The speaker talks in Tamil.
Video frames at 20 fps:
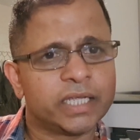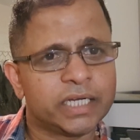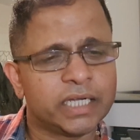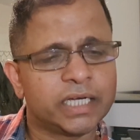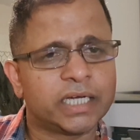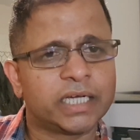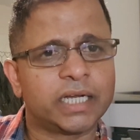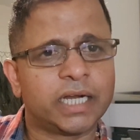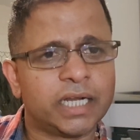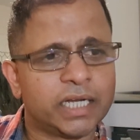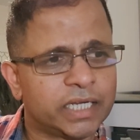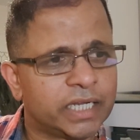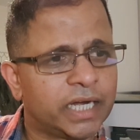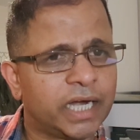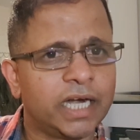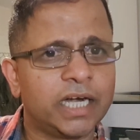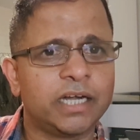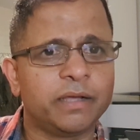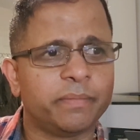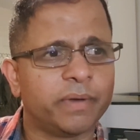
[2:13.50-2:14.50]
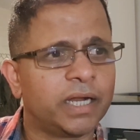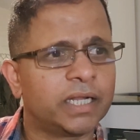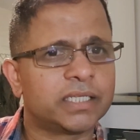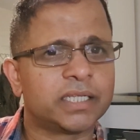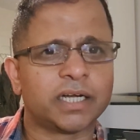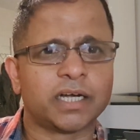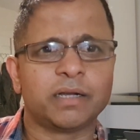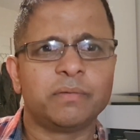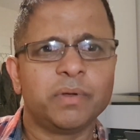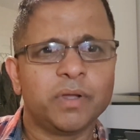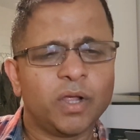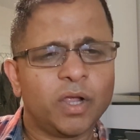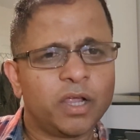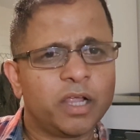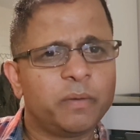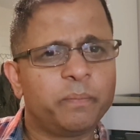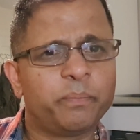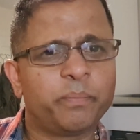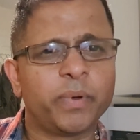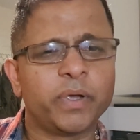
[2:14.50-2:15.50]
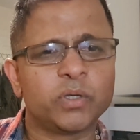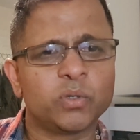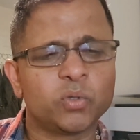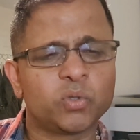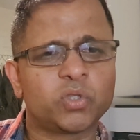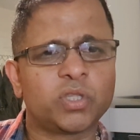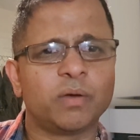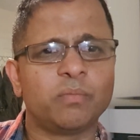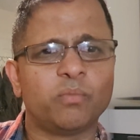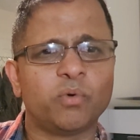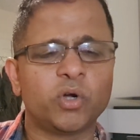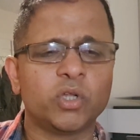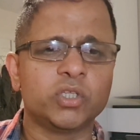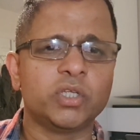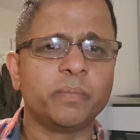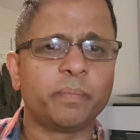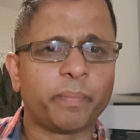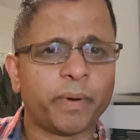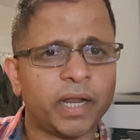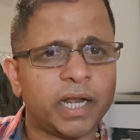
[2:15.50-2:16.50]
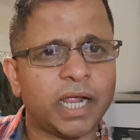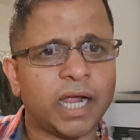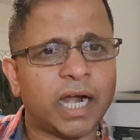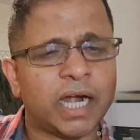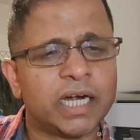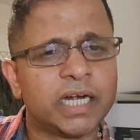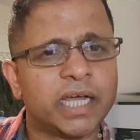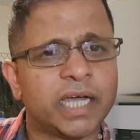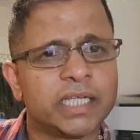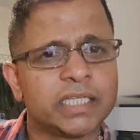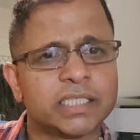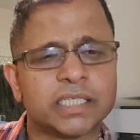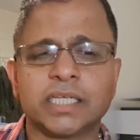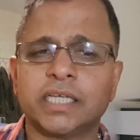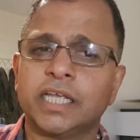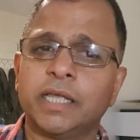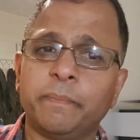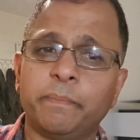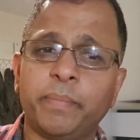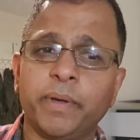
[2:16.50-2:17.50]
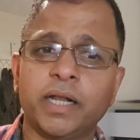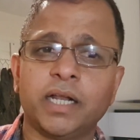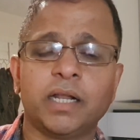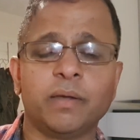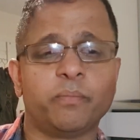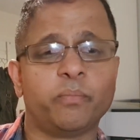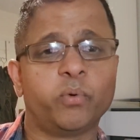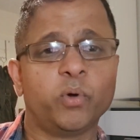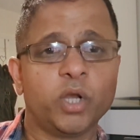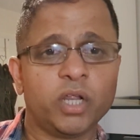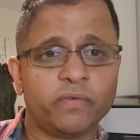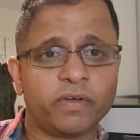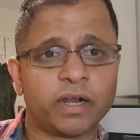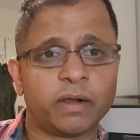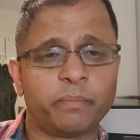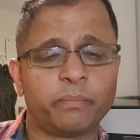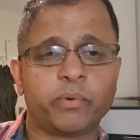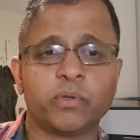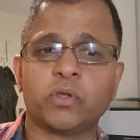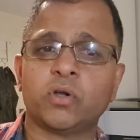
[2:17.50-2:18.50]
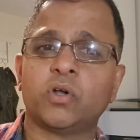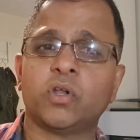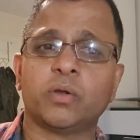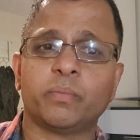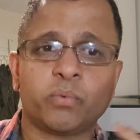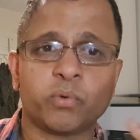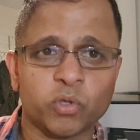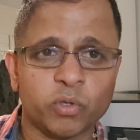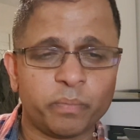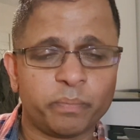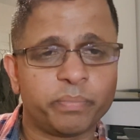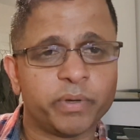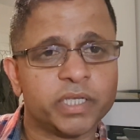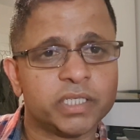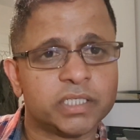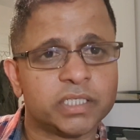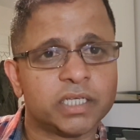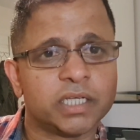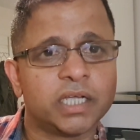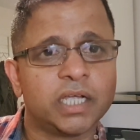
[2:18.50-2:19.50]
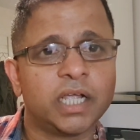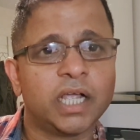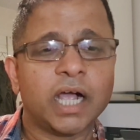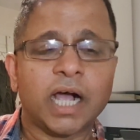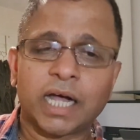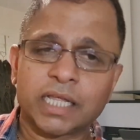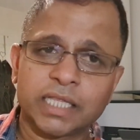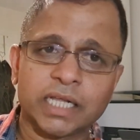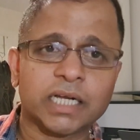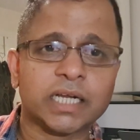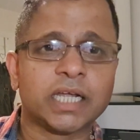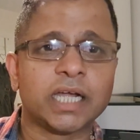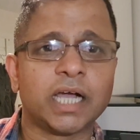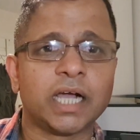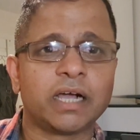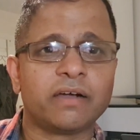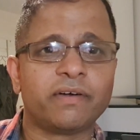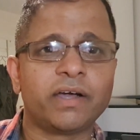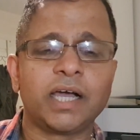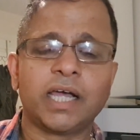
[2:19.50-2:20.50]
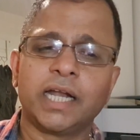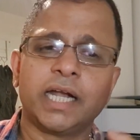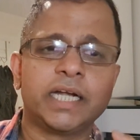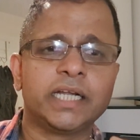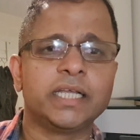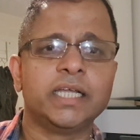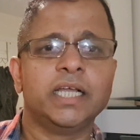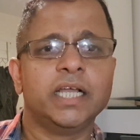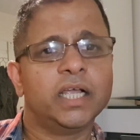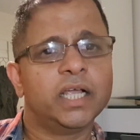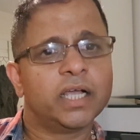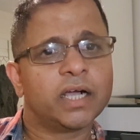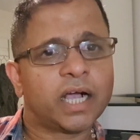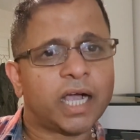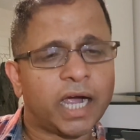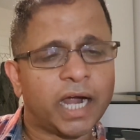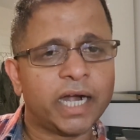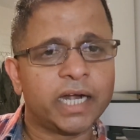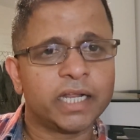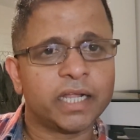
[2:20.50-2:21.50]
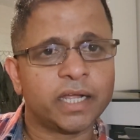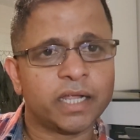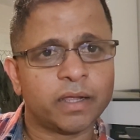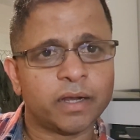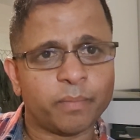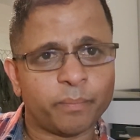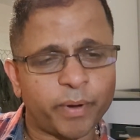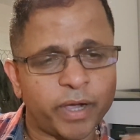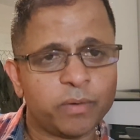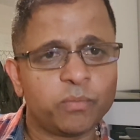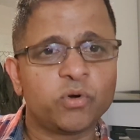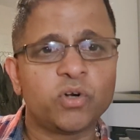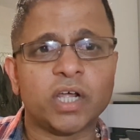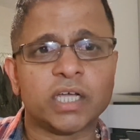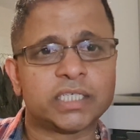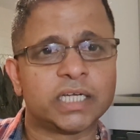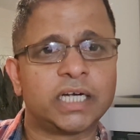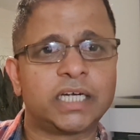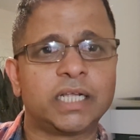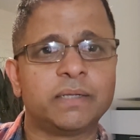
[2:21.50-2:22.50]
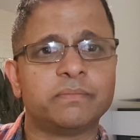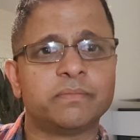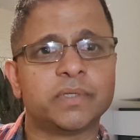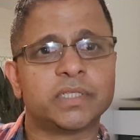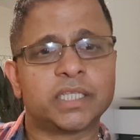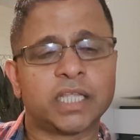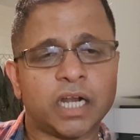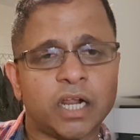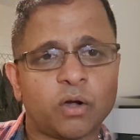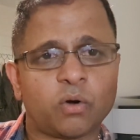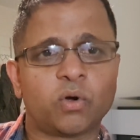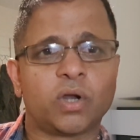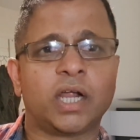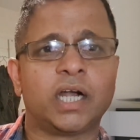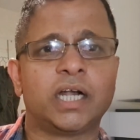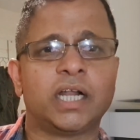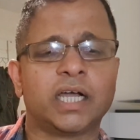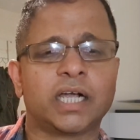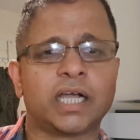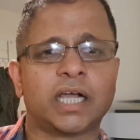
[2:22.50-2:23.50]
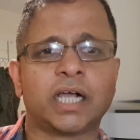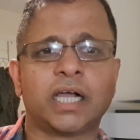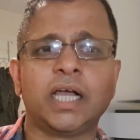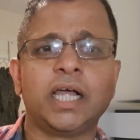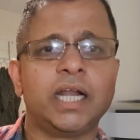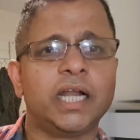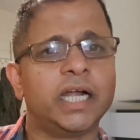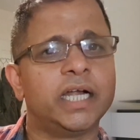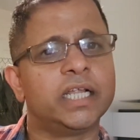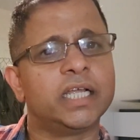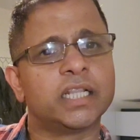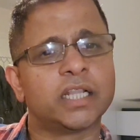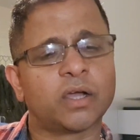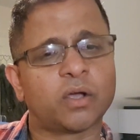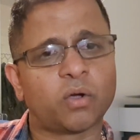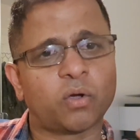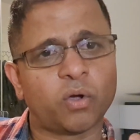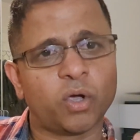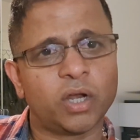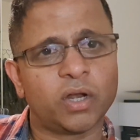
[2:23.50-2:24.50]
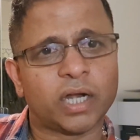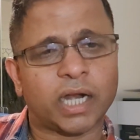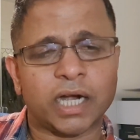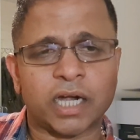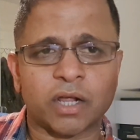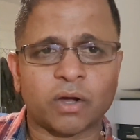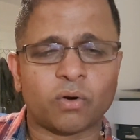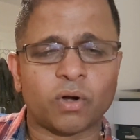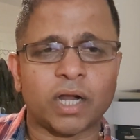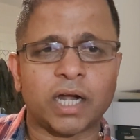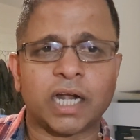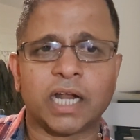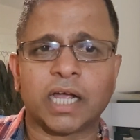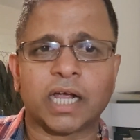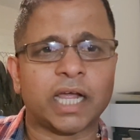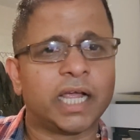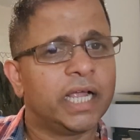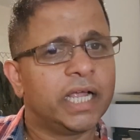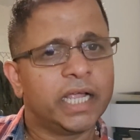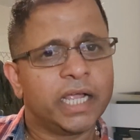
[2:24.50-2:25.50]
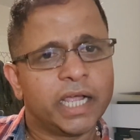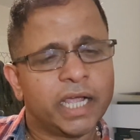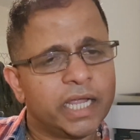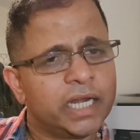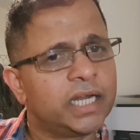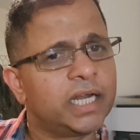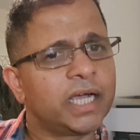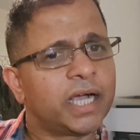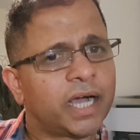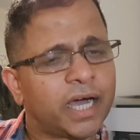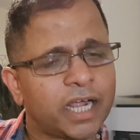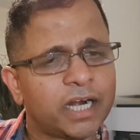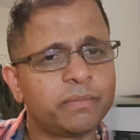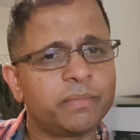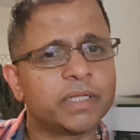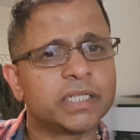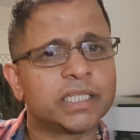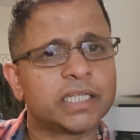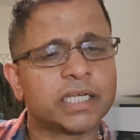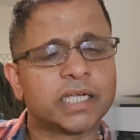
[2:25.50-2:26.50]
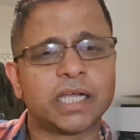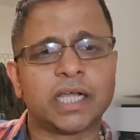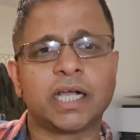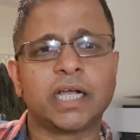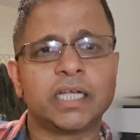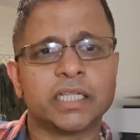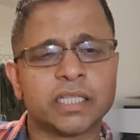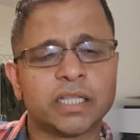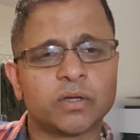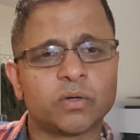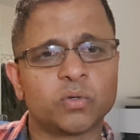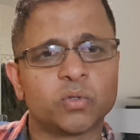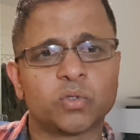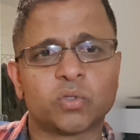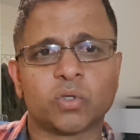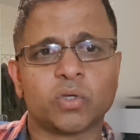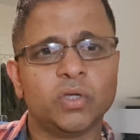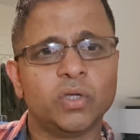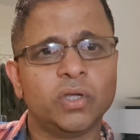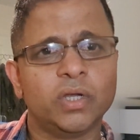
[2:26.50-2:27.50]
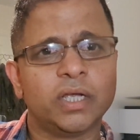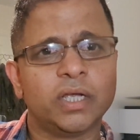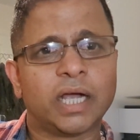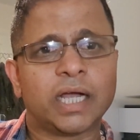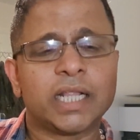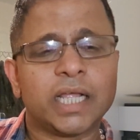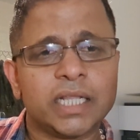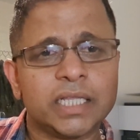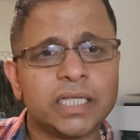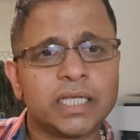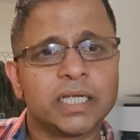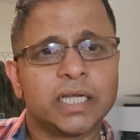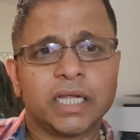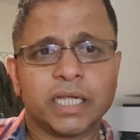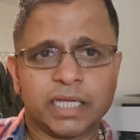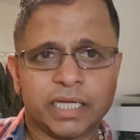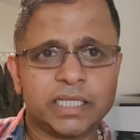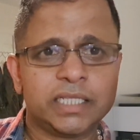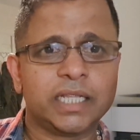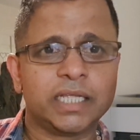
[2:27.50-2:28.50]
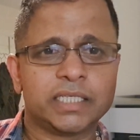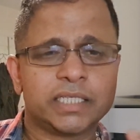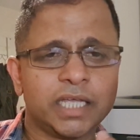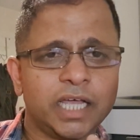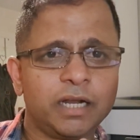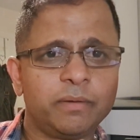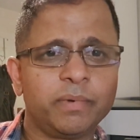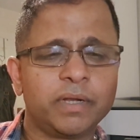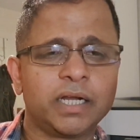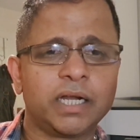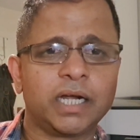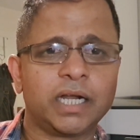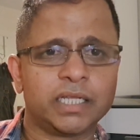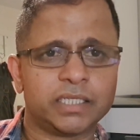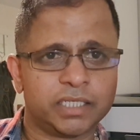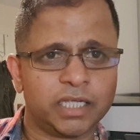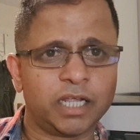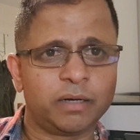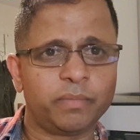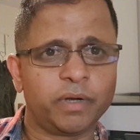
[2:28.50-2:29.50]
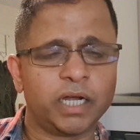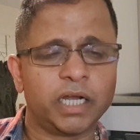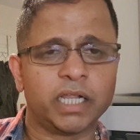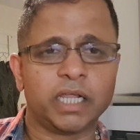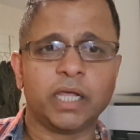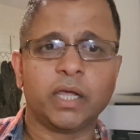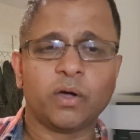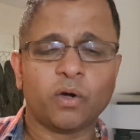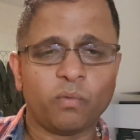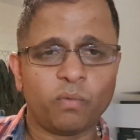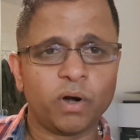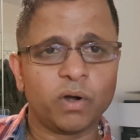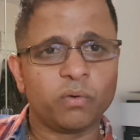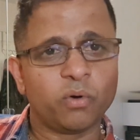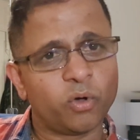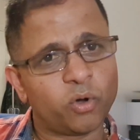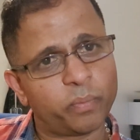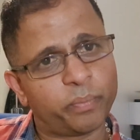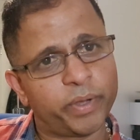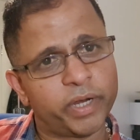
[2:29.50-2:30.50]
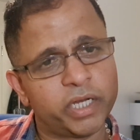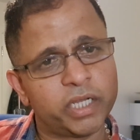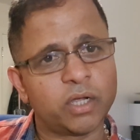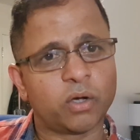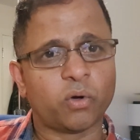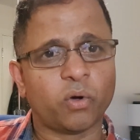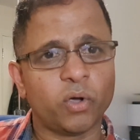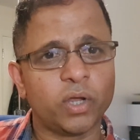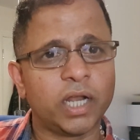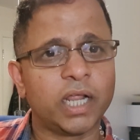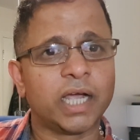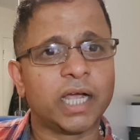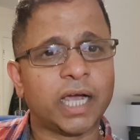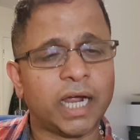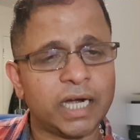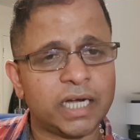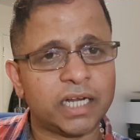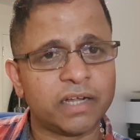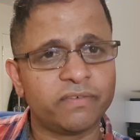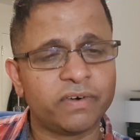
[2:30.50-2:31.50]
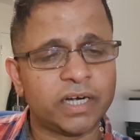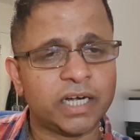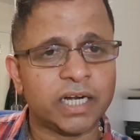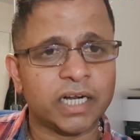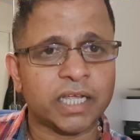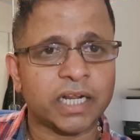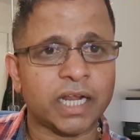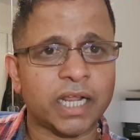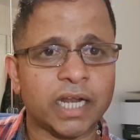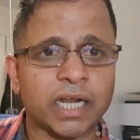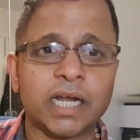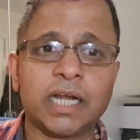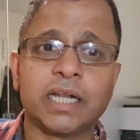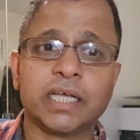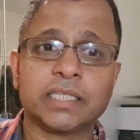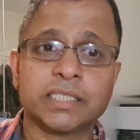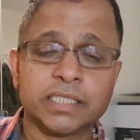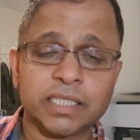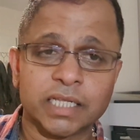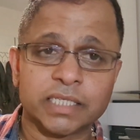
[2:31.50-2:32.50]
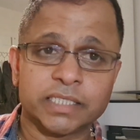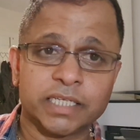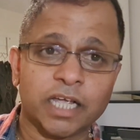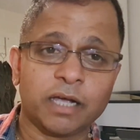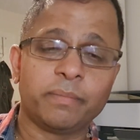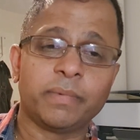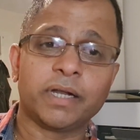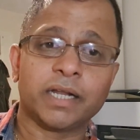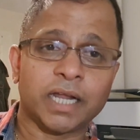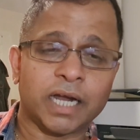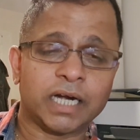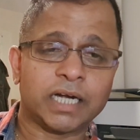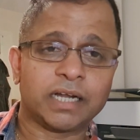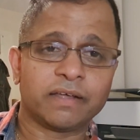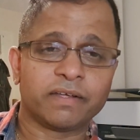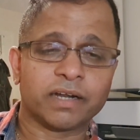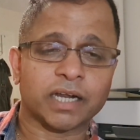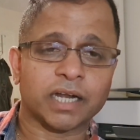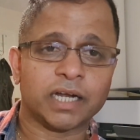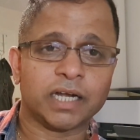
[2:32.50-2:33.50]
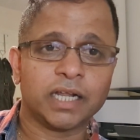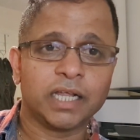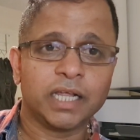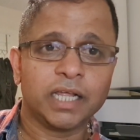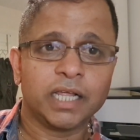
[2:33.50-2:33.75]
இருக்கிற இரண்டு மனுஷர்களும் இப்போ யுத்தம் முடிஞ்சு பல ஆண்டு ஆச்சு இப்போ என்ன புலி வரப்போதுன்ற ஒரு புது பேச்சு அதற்காகவா இல்லாட்டி காணி பைமுண்டா சட்டம் தரக்கூடாண்டாக்காக இல்லாட்டி அந்த கோயில் கட்டக்கூடாண்டாக்கா என்ன கர்மத்துக்காக இந்த கூத்து அதாவது இந்த ஜேர்மனான ஜேர்மன்லேயே இவ்வளவோ ஒரு பெரிய கோயிலை கட்ட விட்டிருக்கிறார்கள் இந்த ஜேர்மன் நாட்டவர்கள்